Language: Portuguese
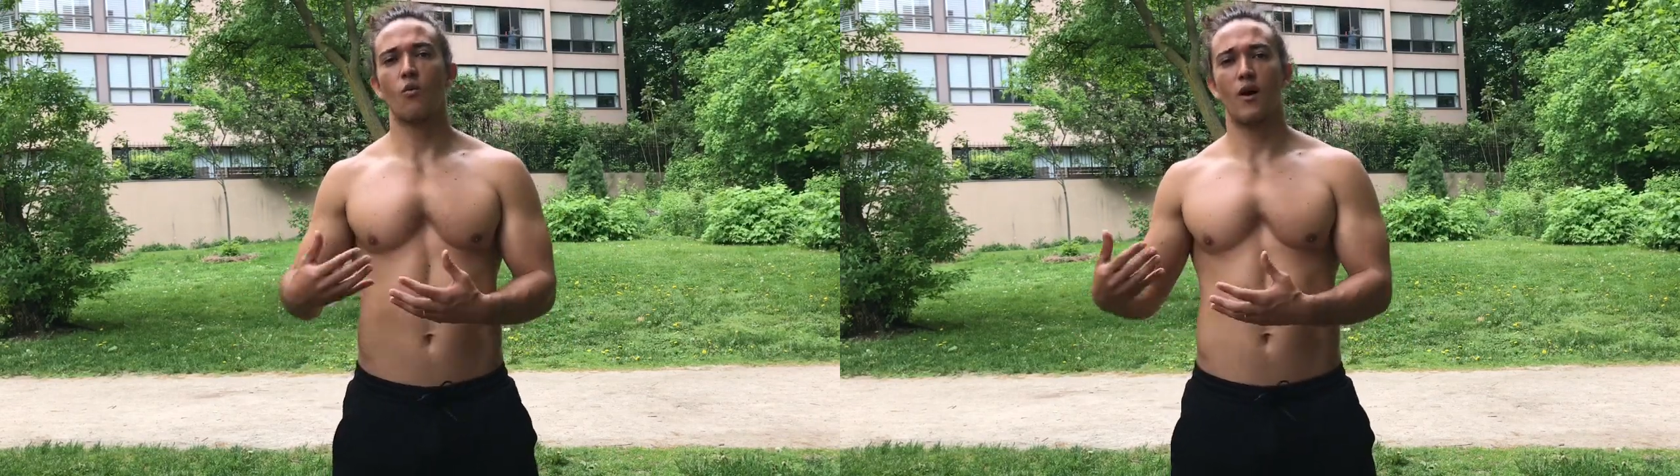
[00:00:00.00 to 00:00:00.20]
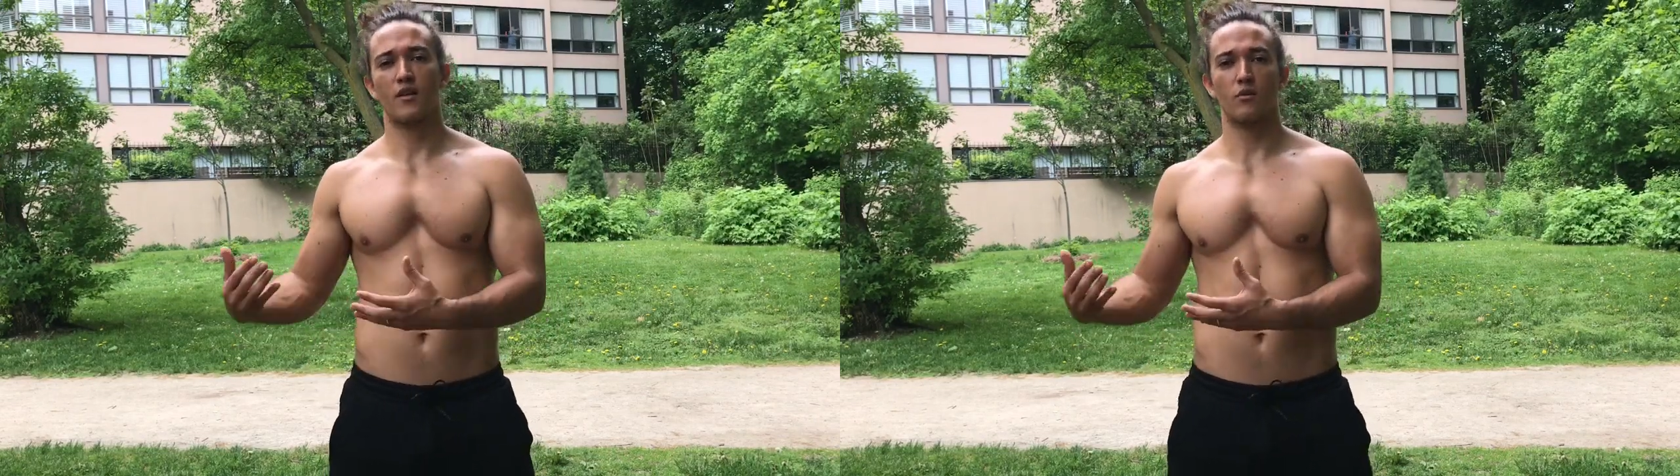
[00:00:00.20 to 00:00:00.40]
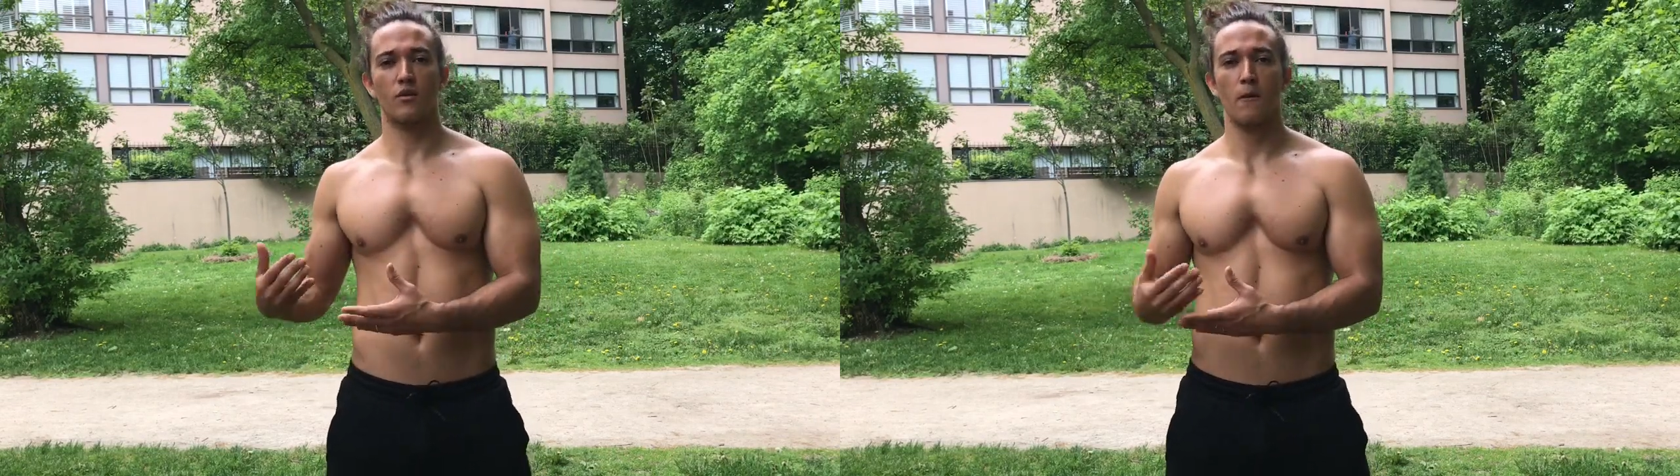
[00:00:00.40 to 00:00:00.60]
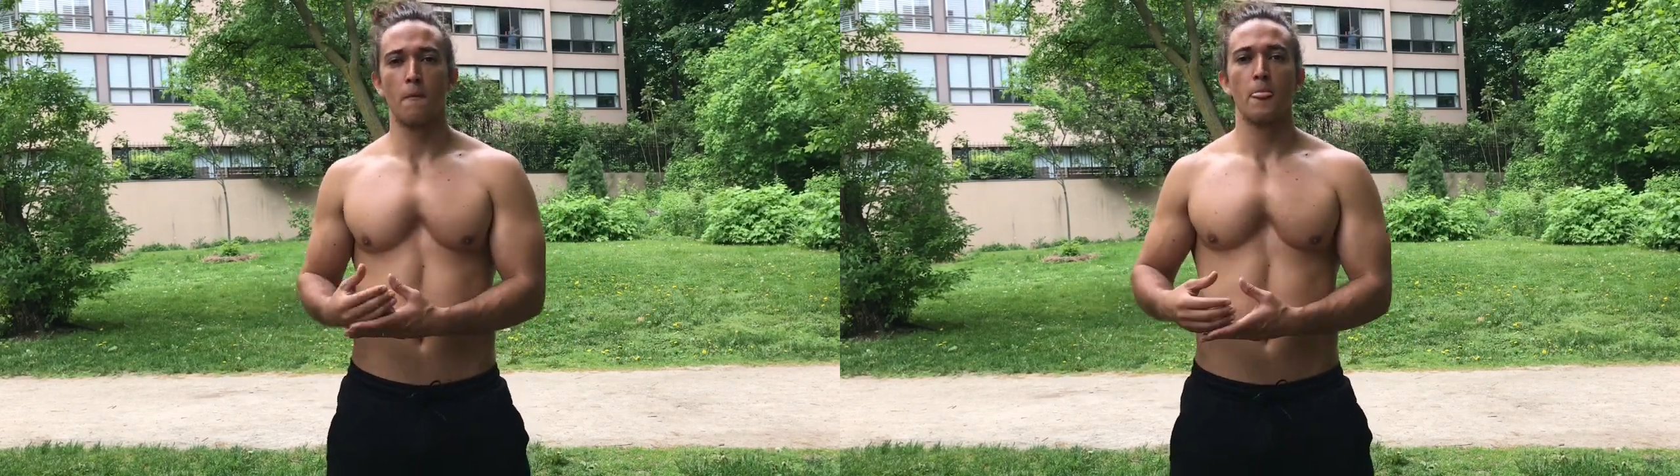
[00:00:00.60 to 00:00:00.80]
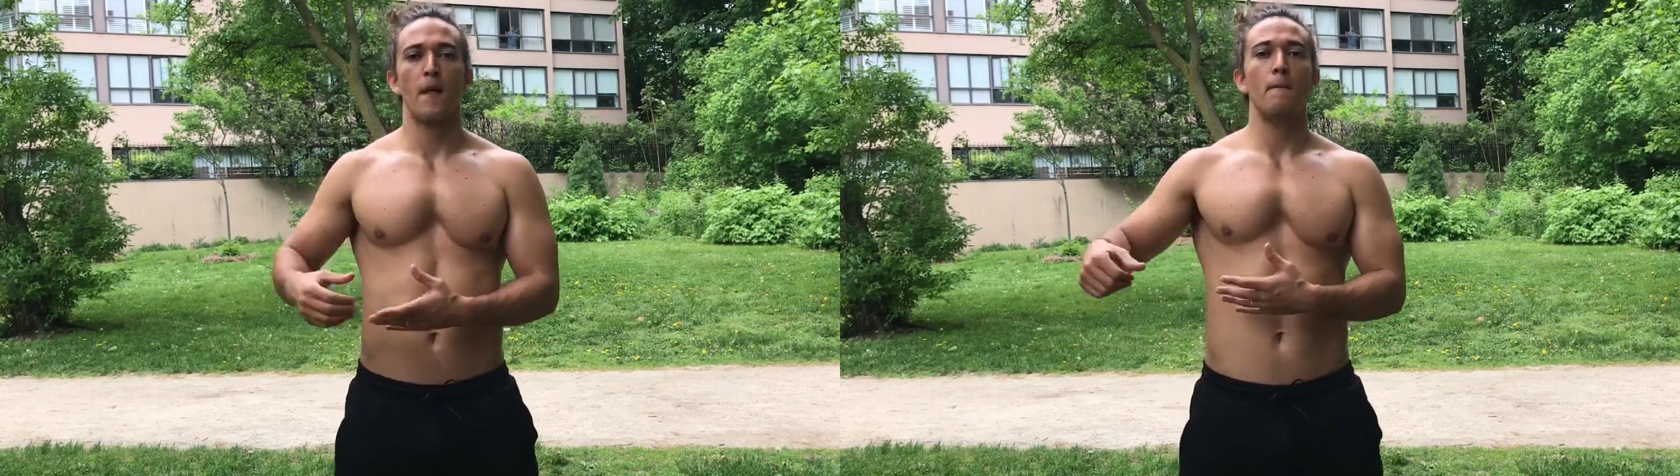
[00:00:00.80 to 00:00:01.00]
quanto
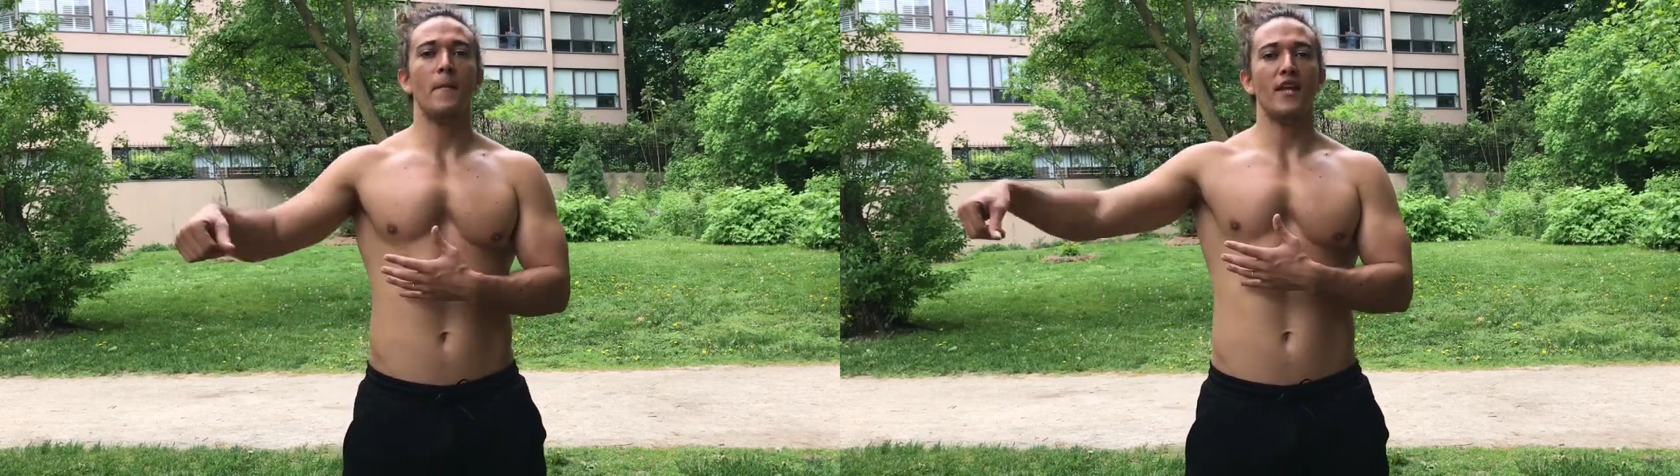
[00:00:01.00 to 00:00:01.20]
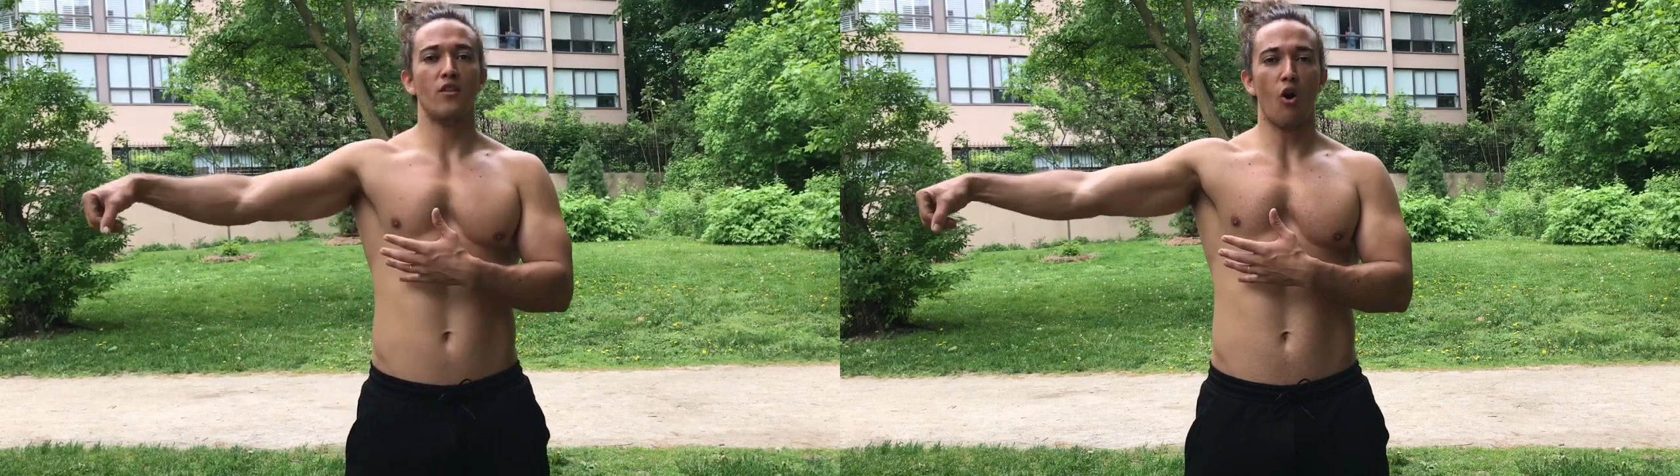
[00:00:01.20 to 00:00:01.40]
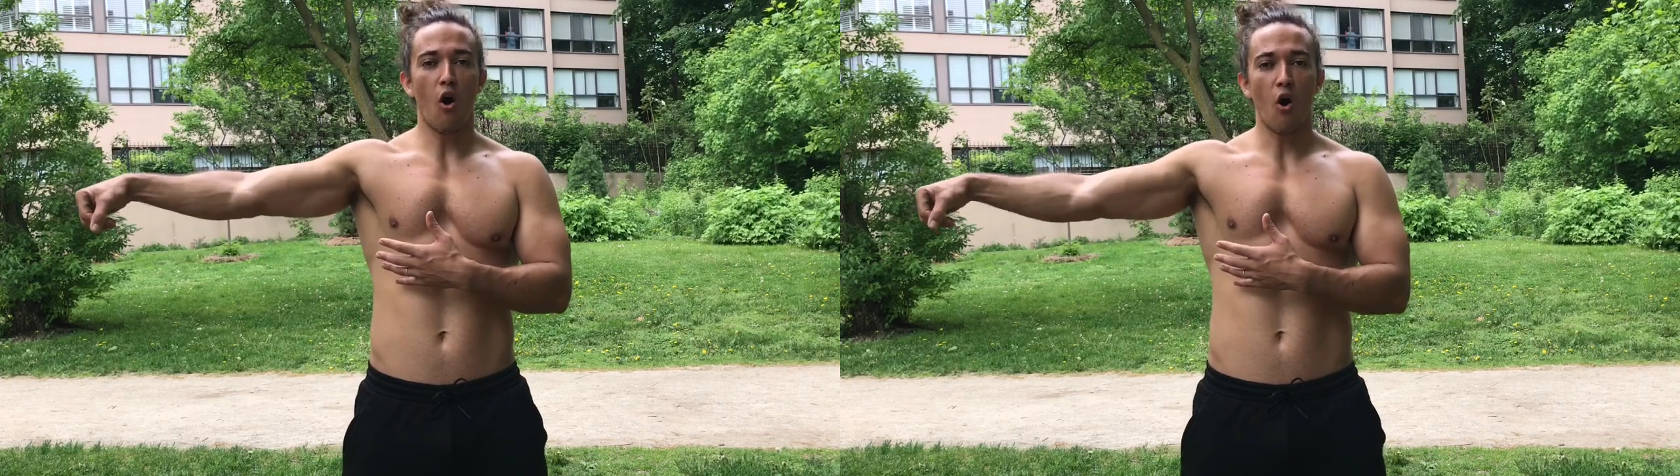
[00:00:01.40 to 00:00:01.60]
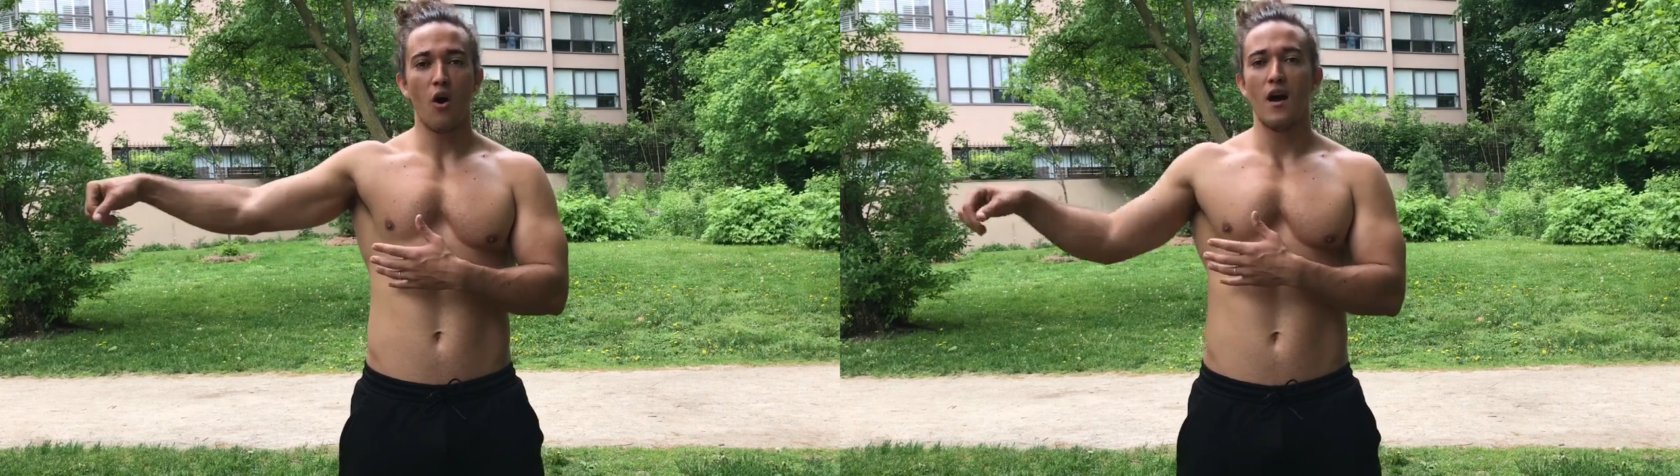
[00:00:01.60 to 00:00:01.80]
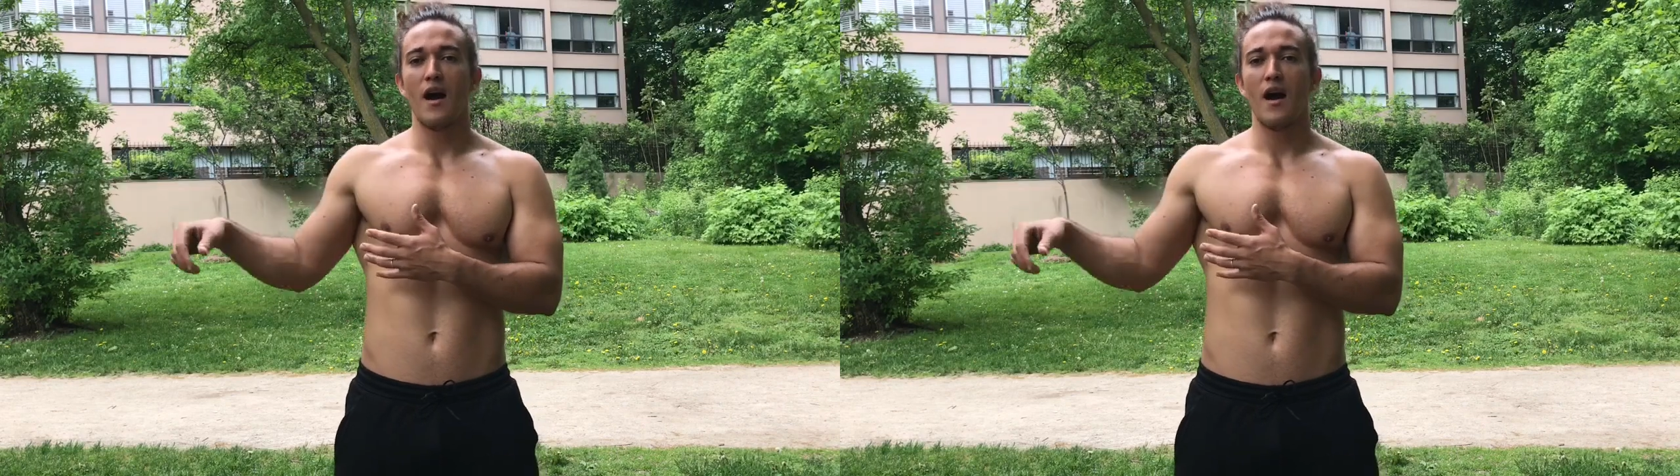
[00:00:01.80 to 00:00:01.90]
menor